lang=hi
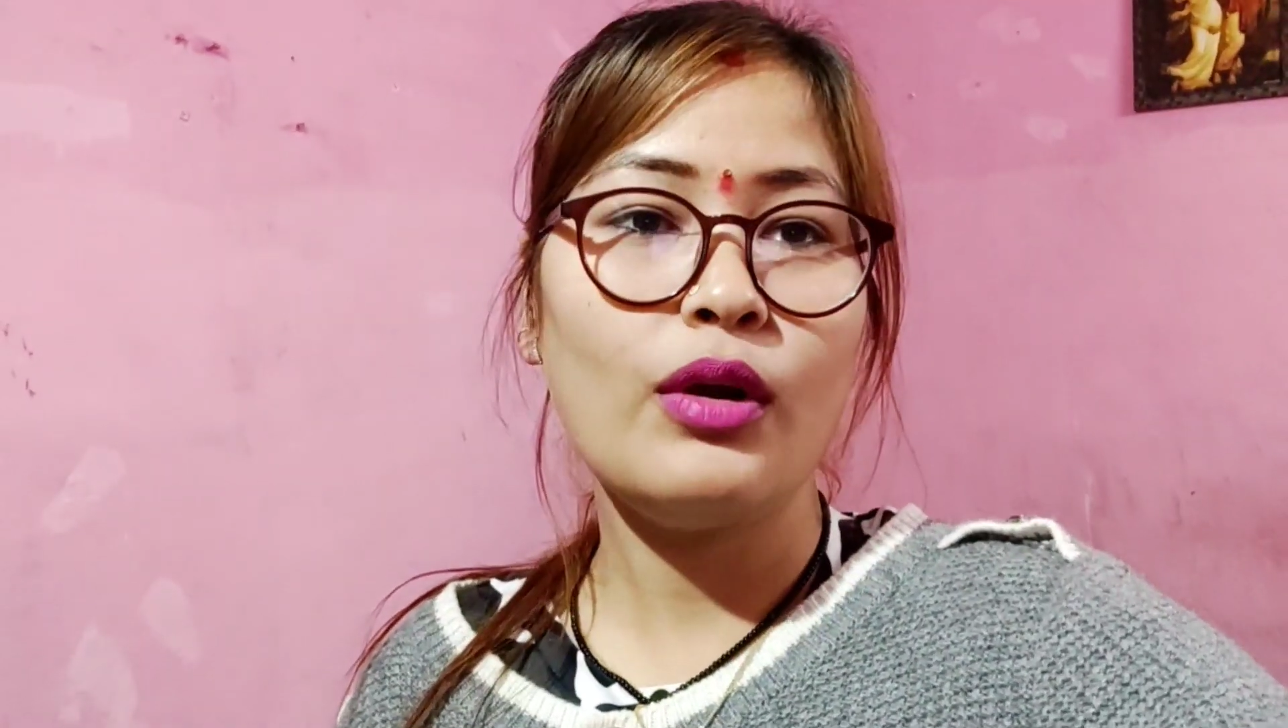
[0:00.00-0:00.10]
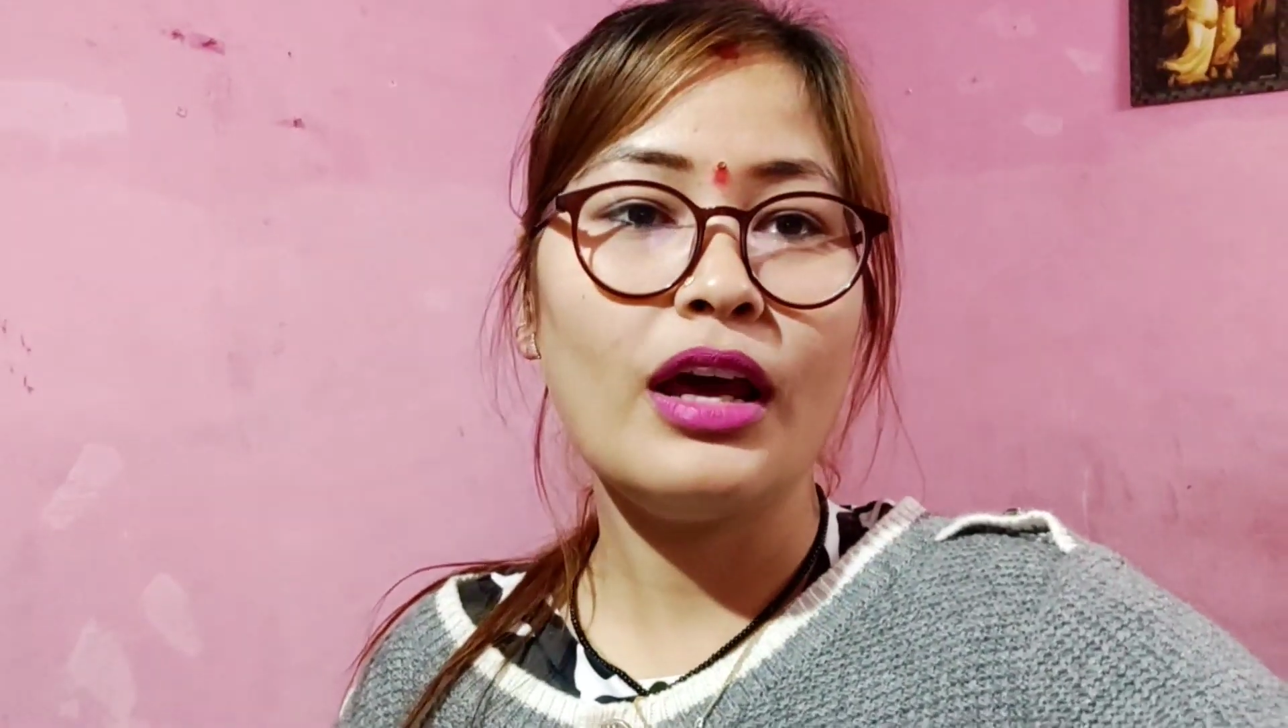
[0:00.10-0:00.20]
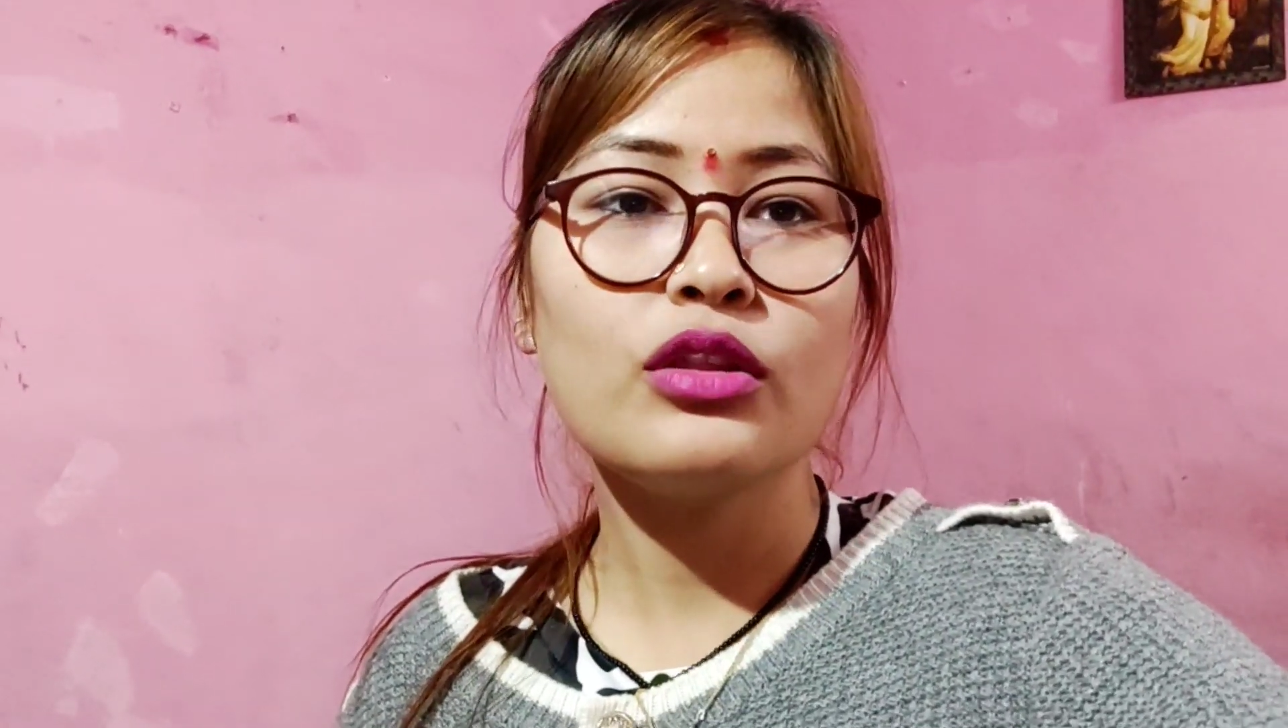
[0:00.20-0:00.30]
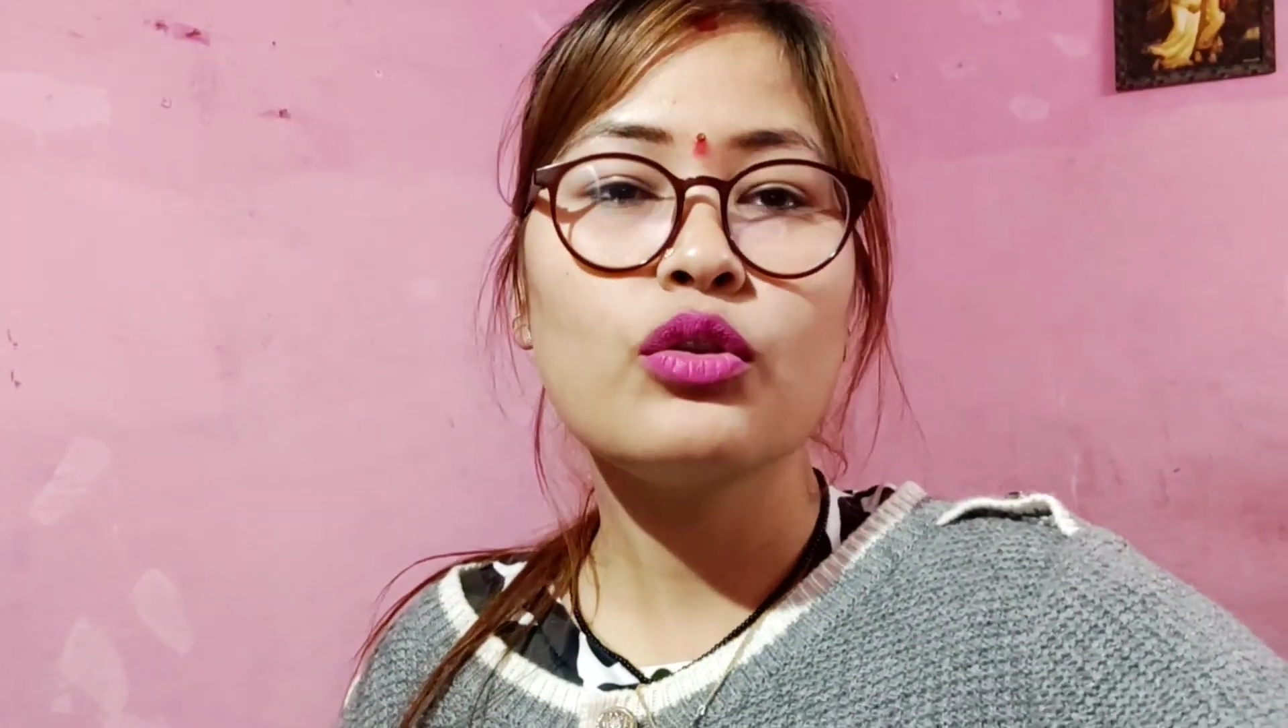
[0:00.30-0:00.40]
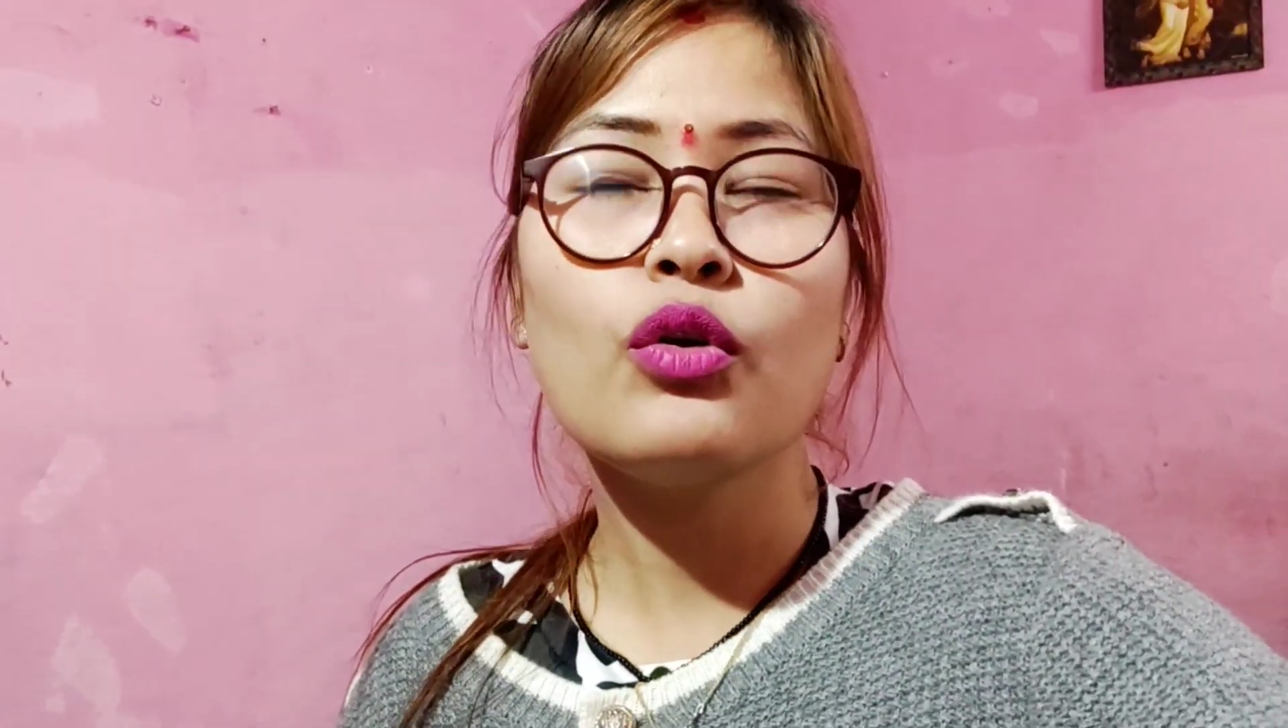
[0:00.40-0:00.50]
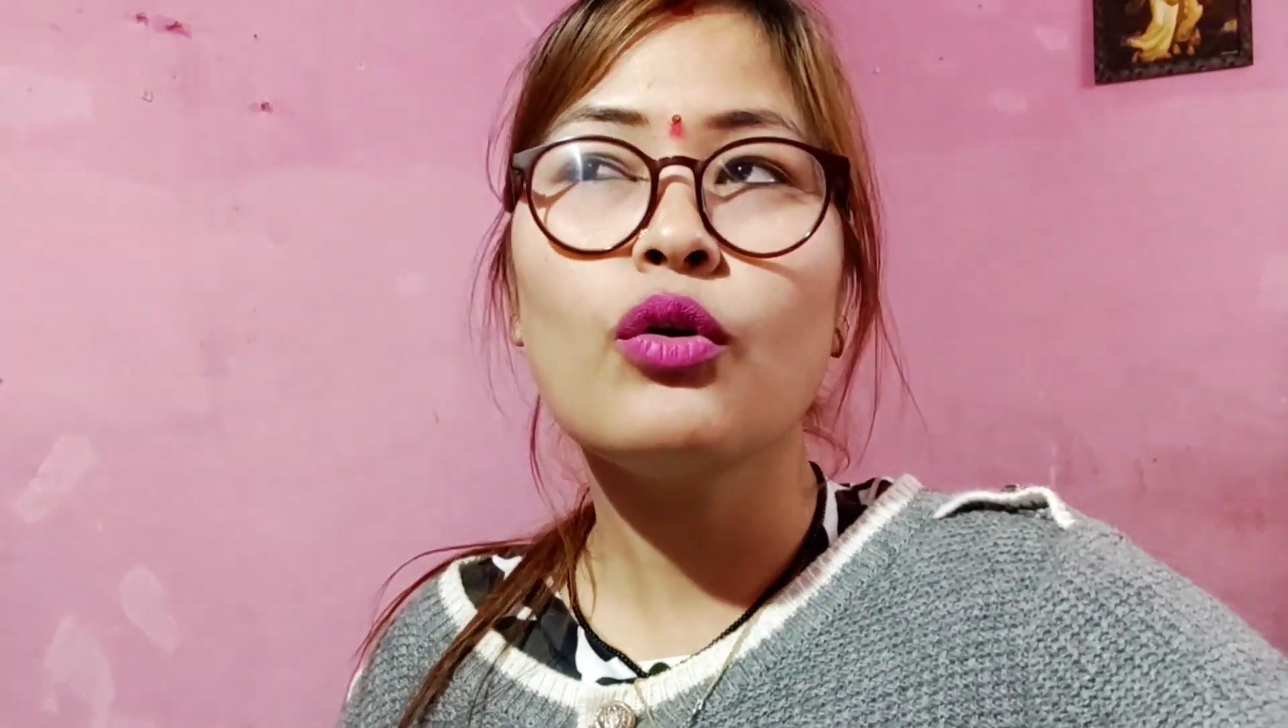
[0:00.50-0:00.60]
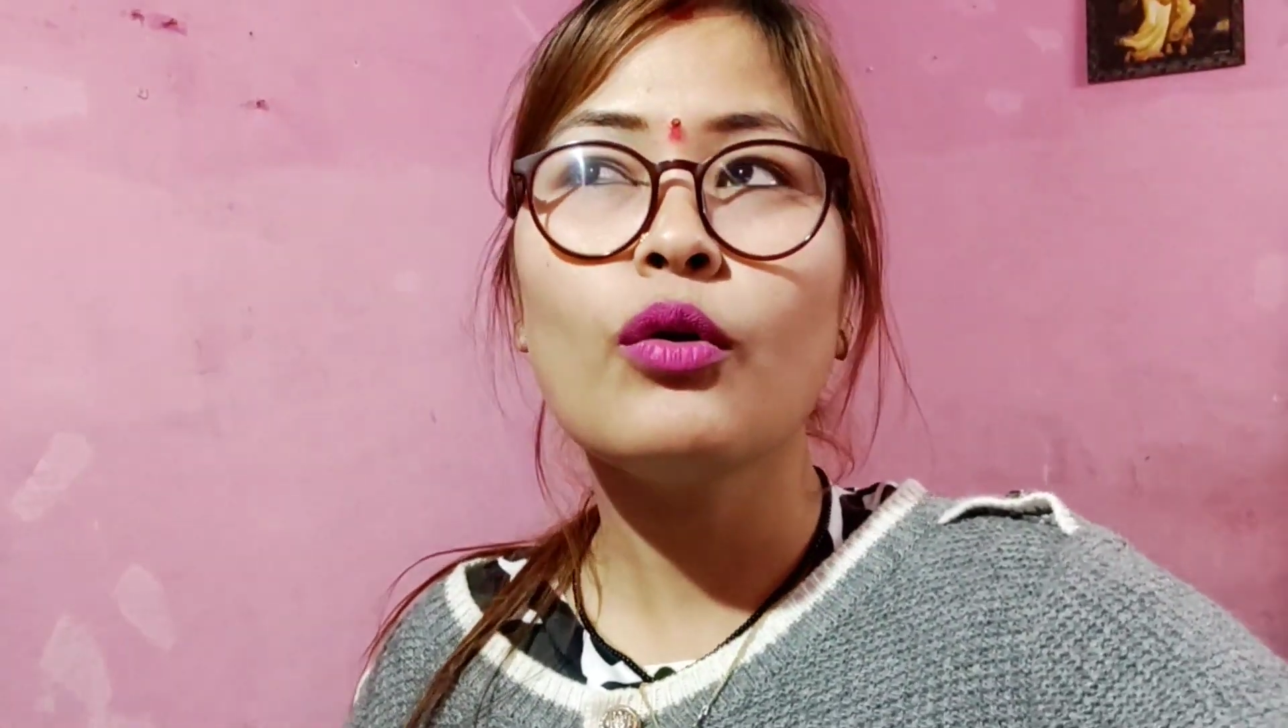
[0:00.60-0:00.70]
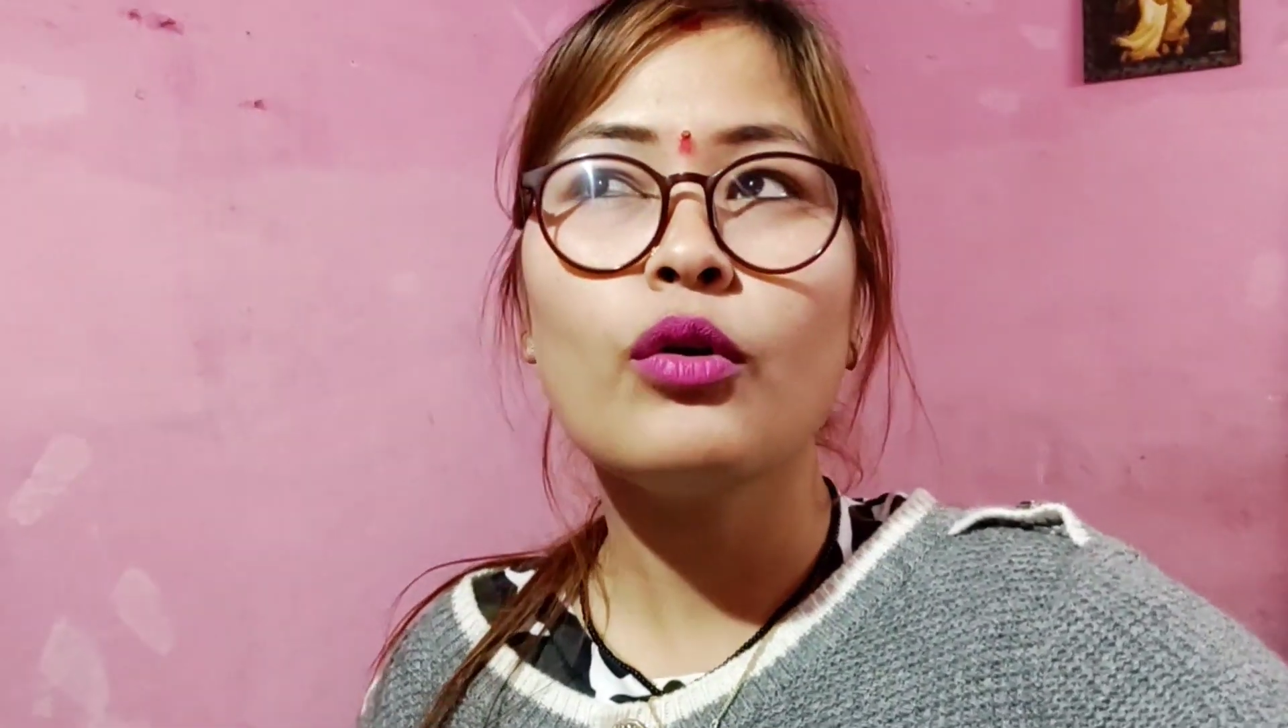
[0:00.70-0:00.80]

रहा है तो